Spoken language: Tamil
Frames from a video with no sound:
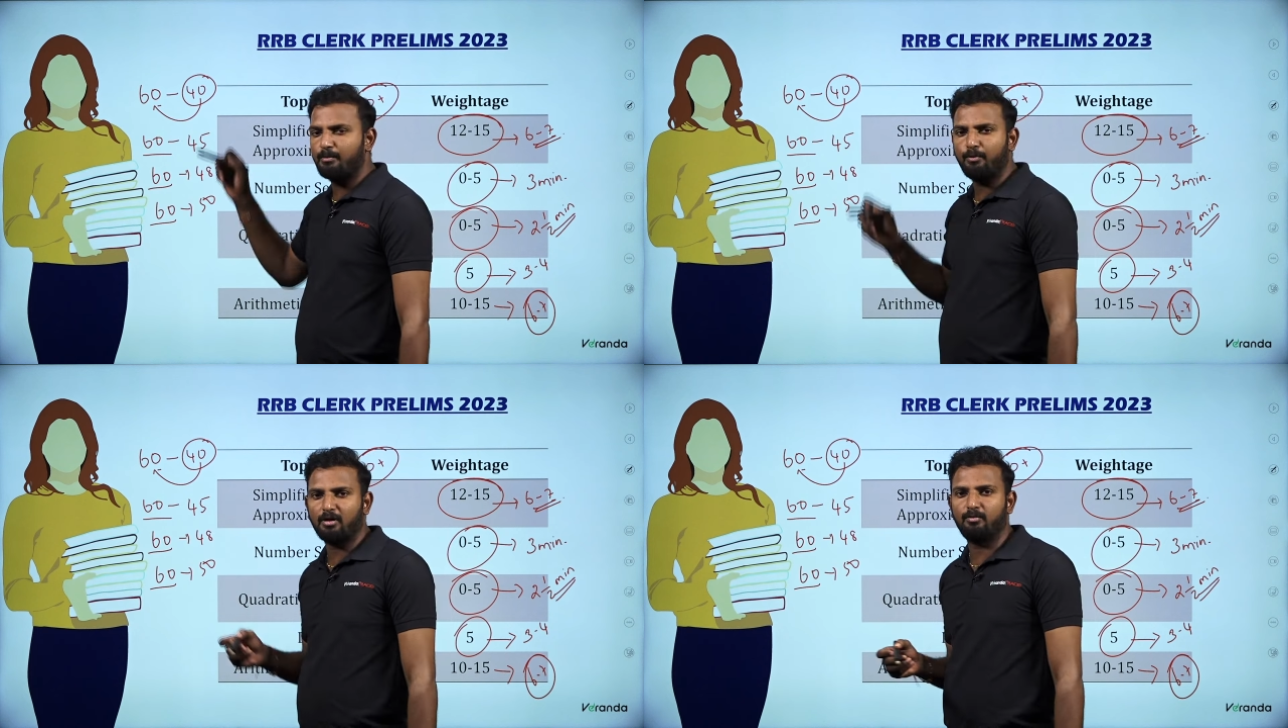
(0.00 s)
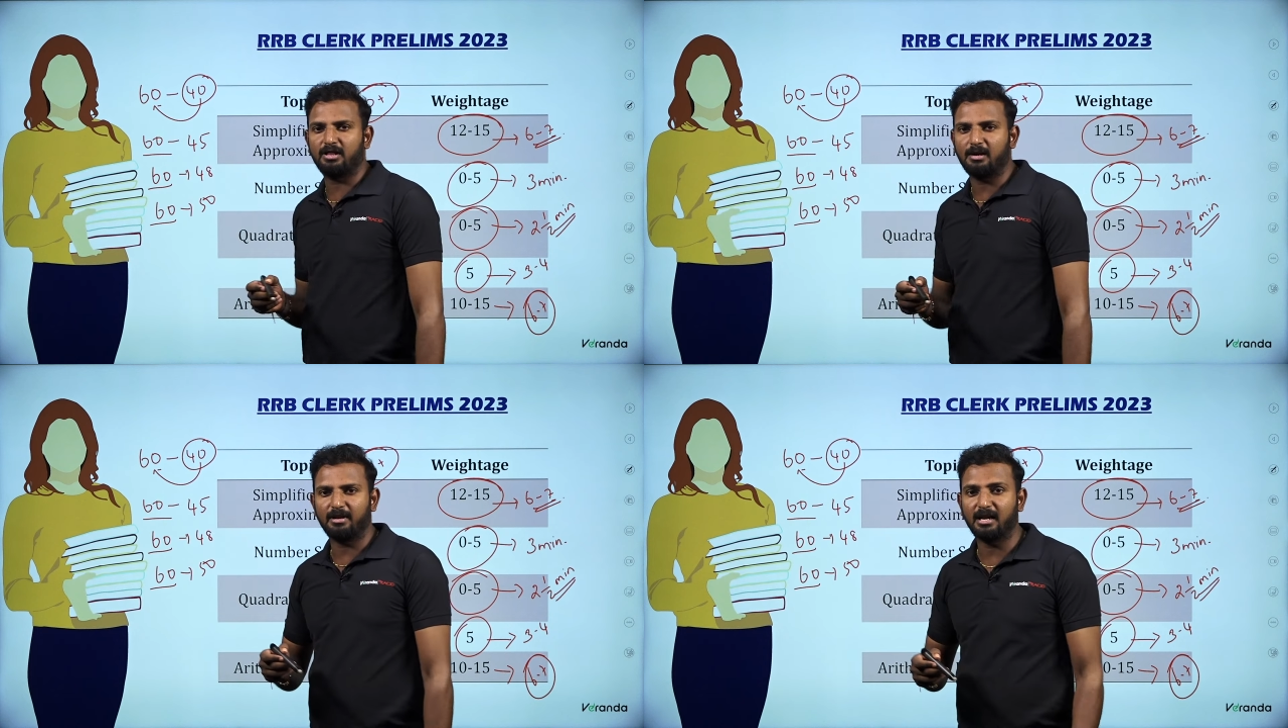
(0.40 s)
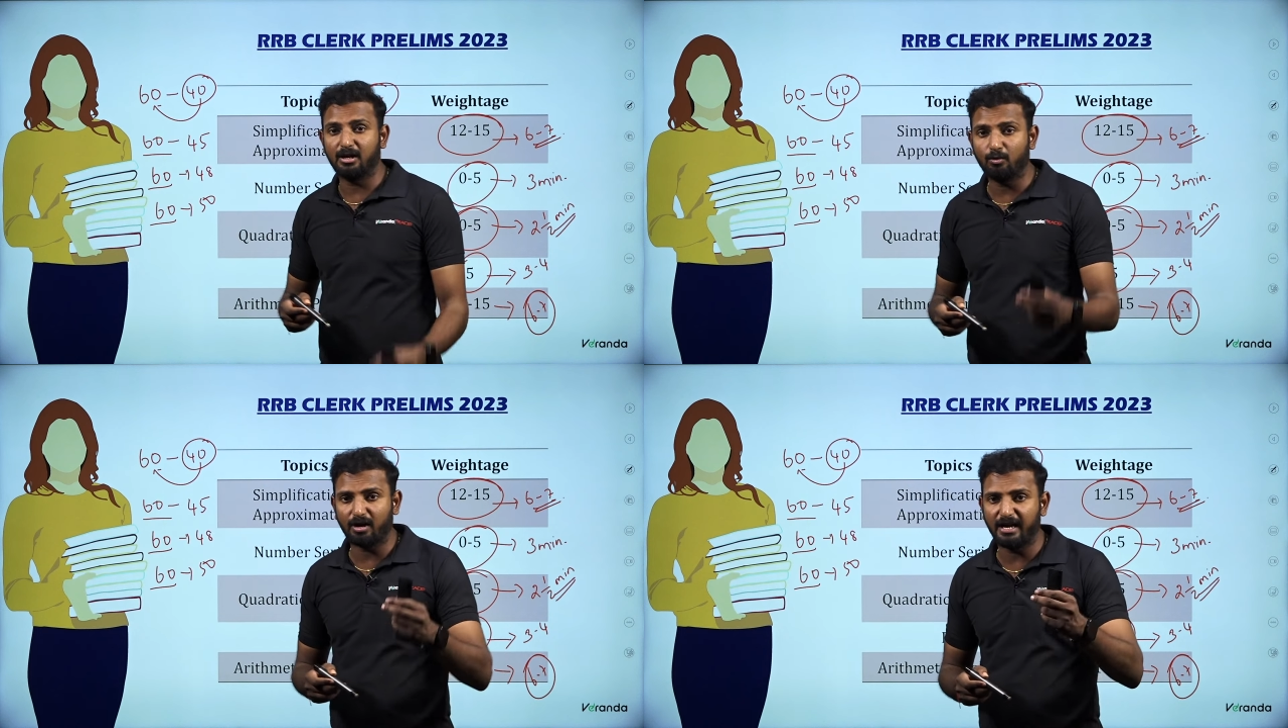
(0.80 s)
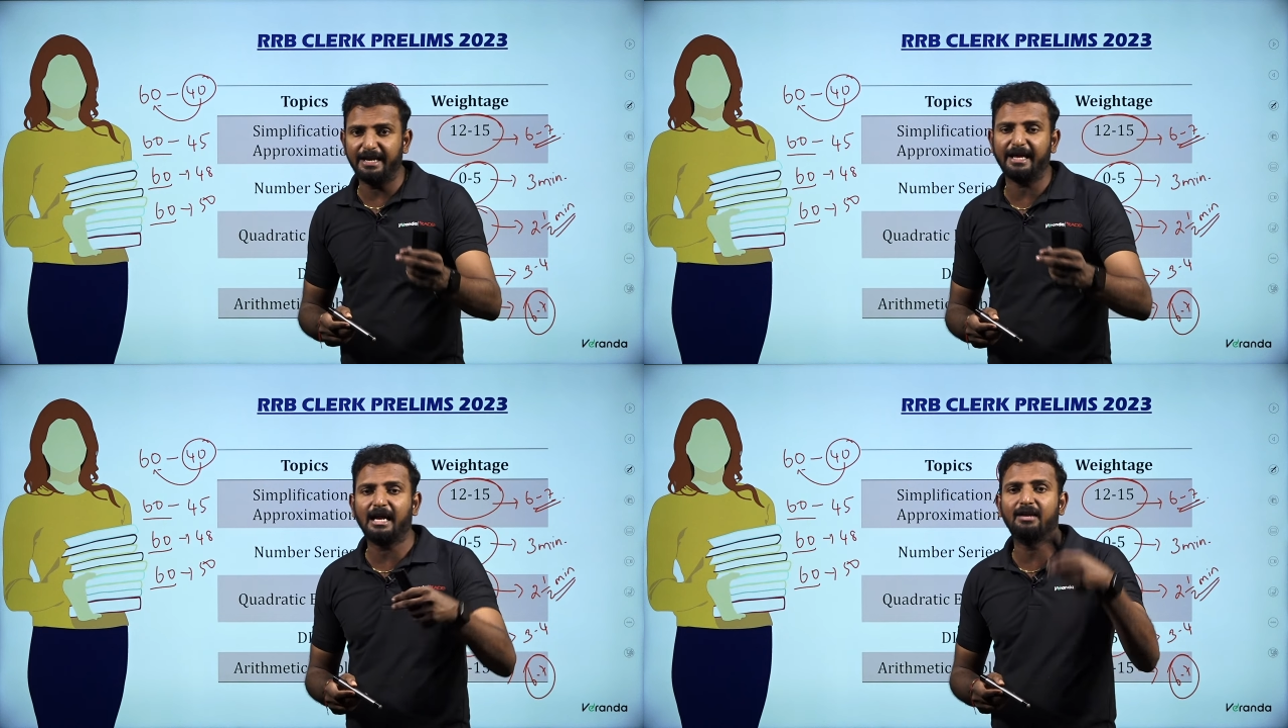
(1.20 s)
தான் போட முடியுது அப்படின்னா இன்னும்
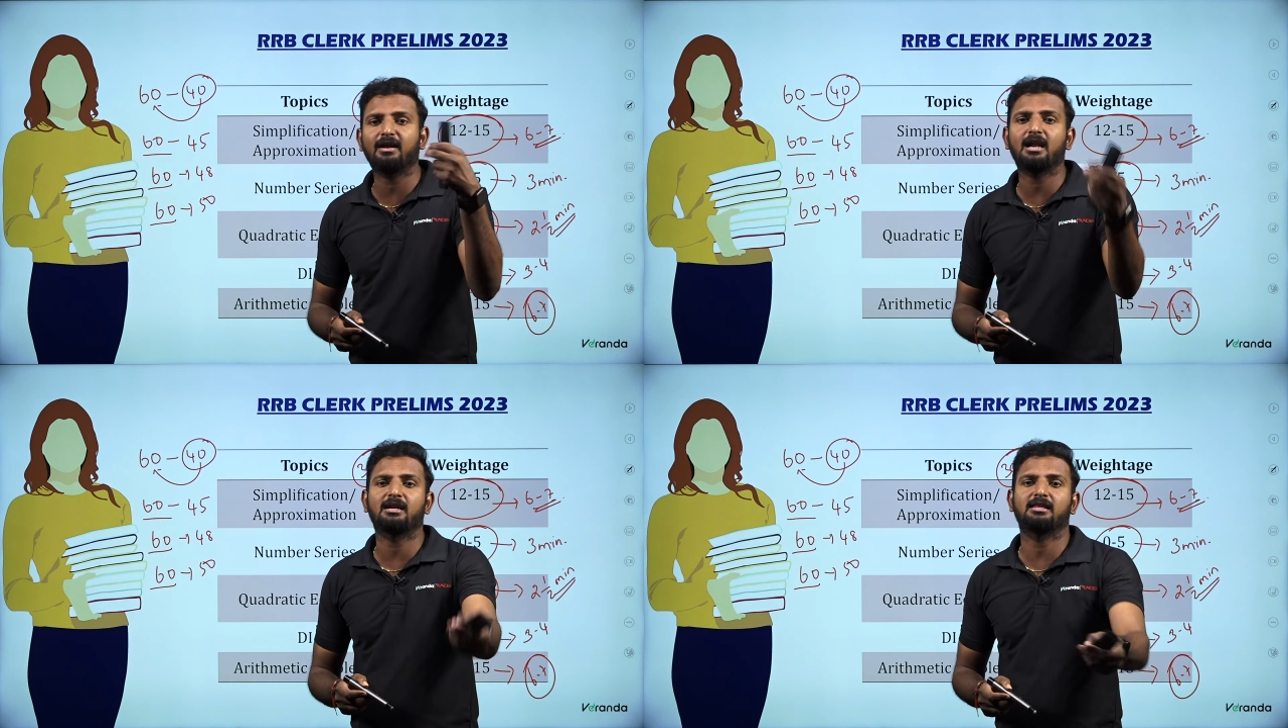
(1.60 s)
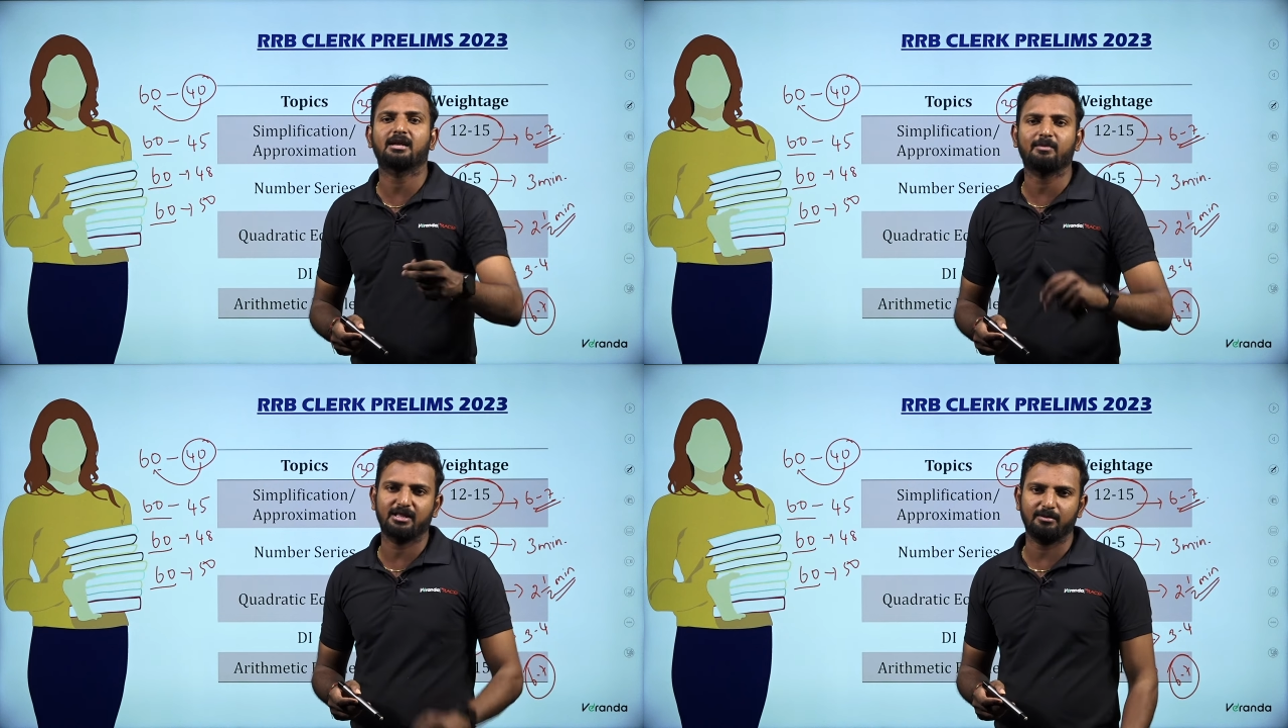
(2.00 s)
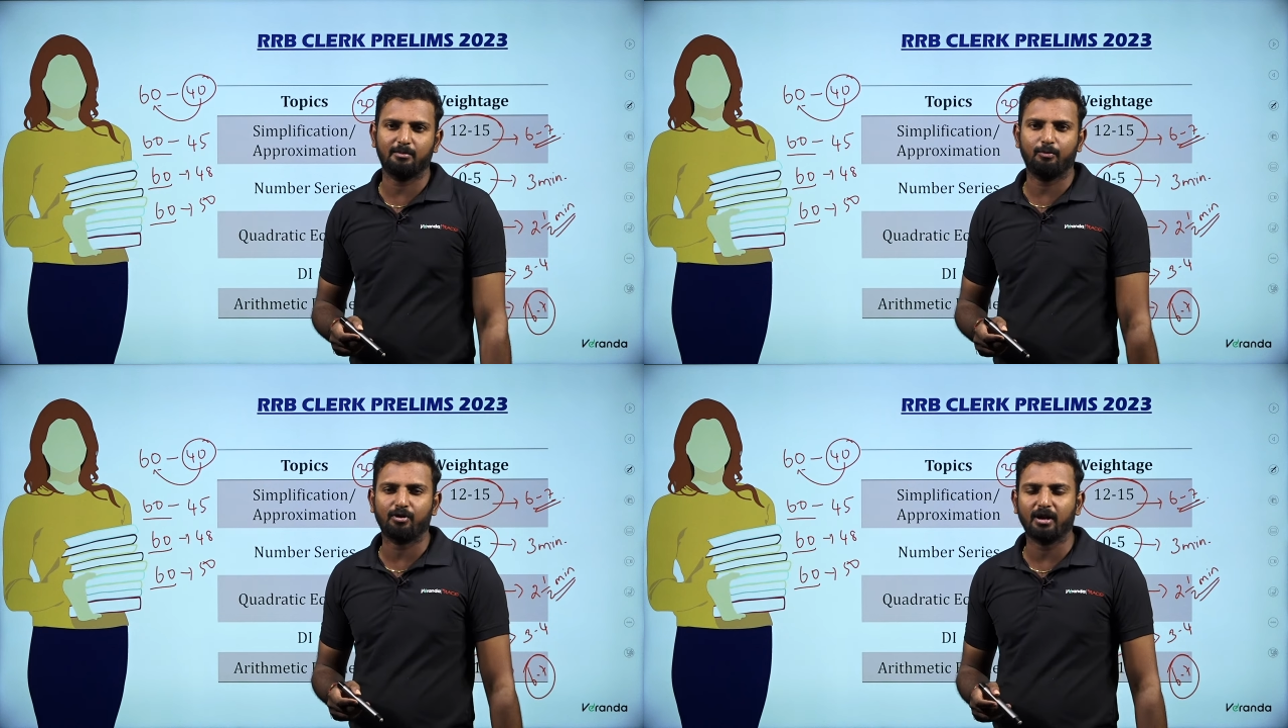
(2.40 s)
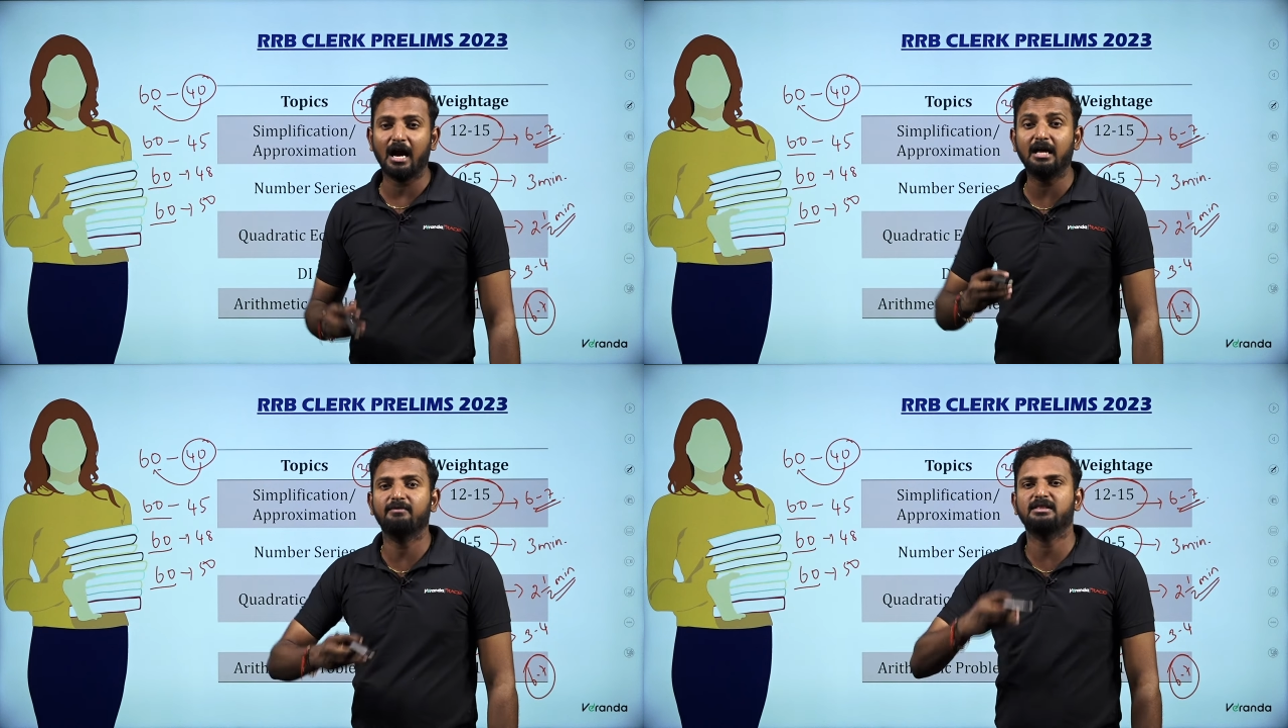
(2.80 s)
ரெண்டு கேள்விகள் அடுத்த டைம் அதிகமாக போடுறேன்
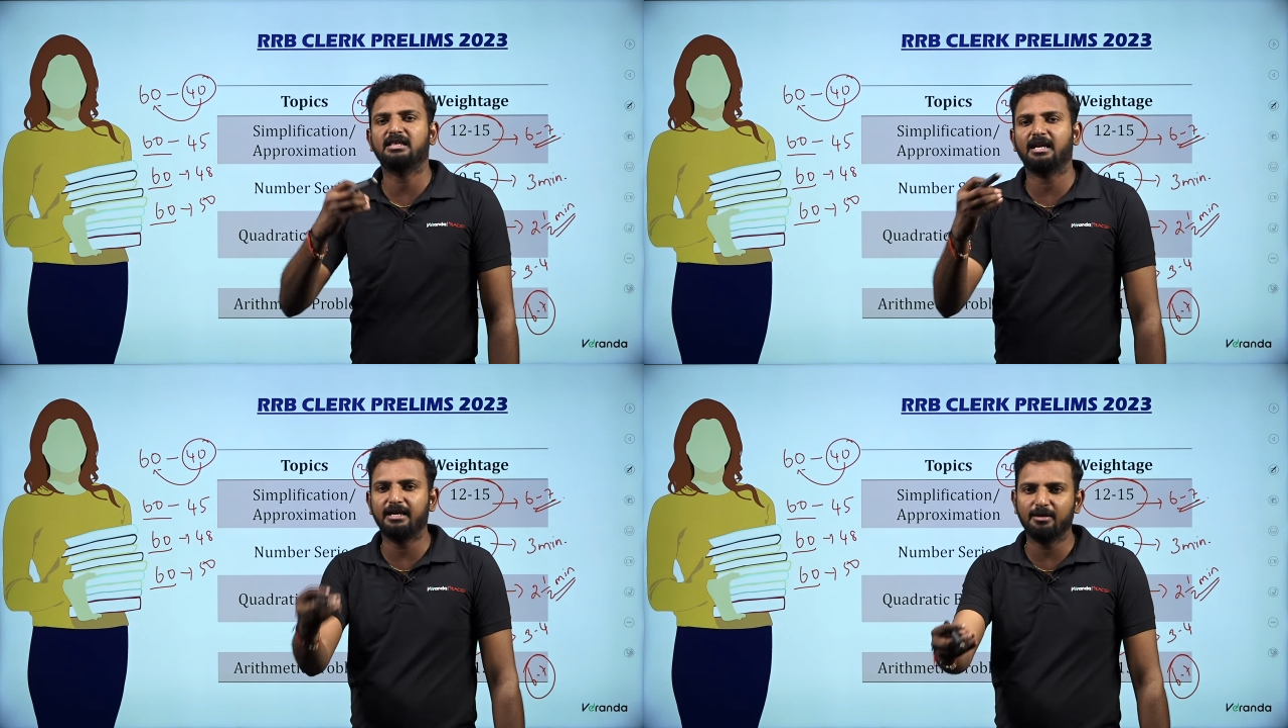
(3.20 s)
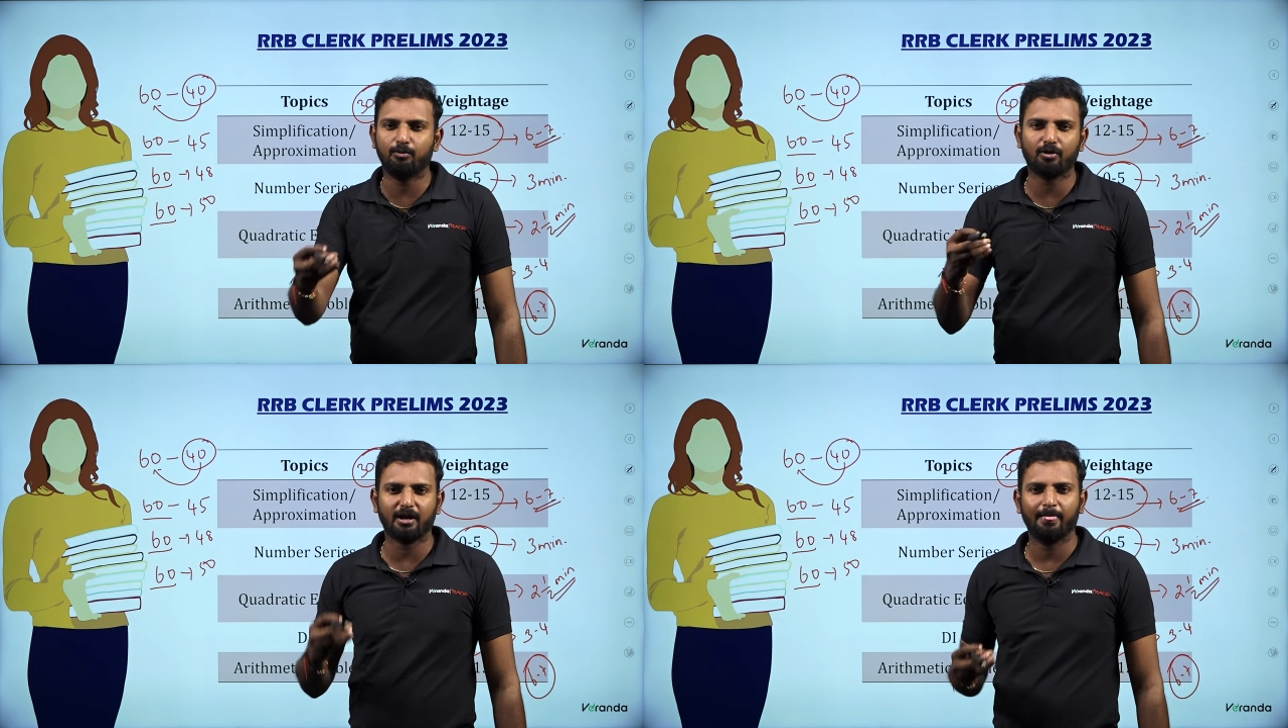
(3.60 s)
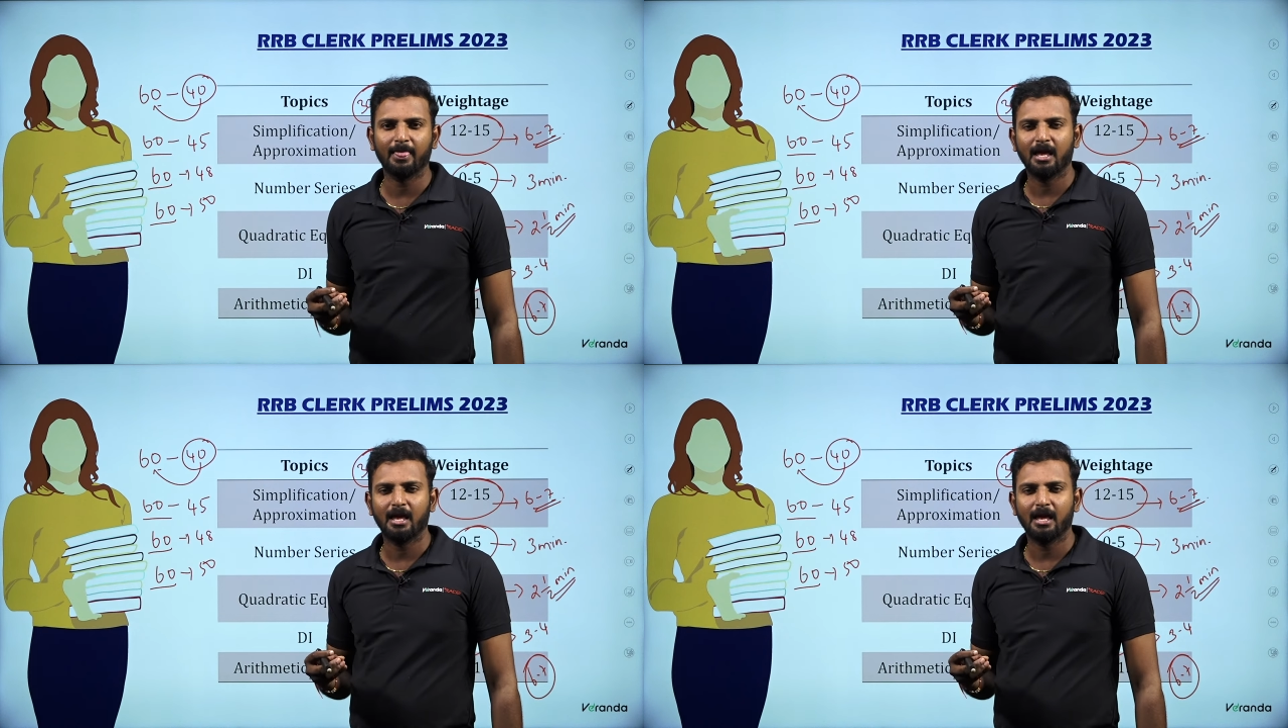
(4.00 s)
அறுபத்தி ரெண்டு போடுறேன்